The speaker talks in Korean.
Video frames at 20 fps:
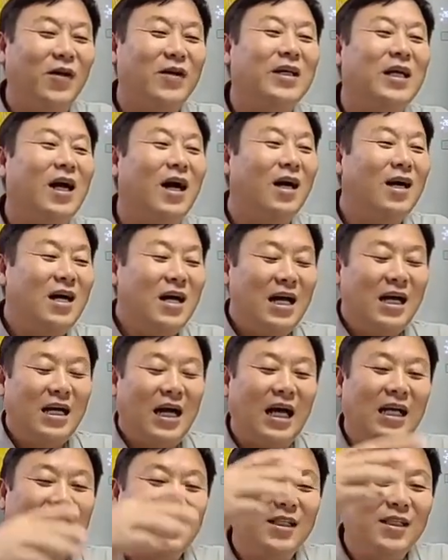그러니까,
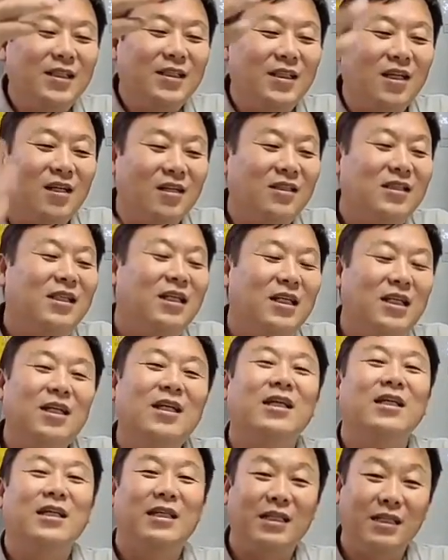아니, 저는
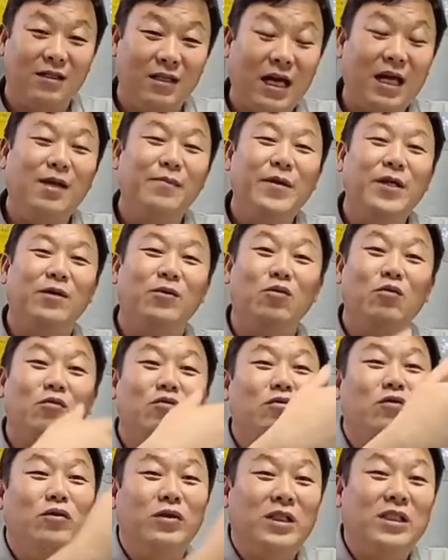정치인이, 예를 들면,
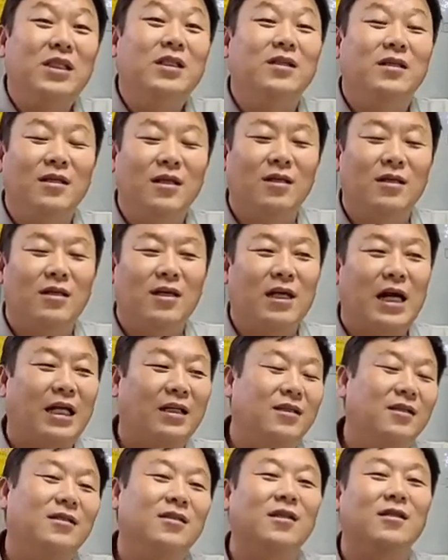누구, 시,
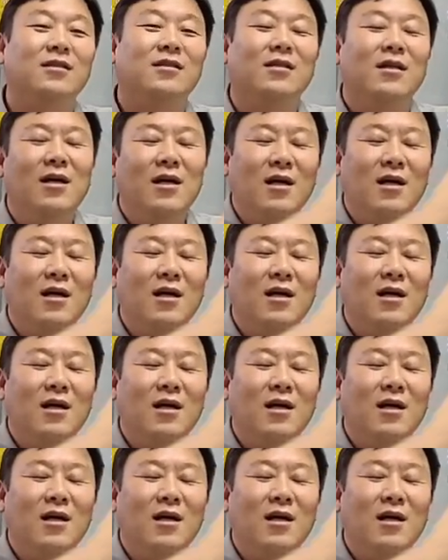같은 정,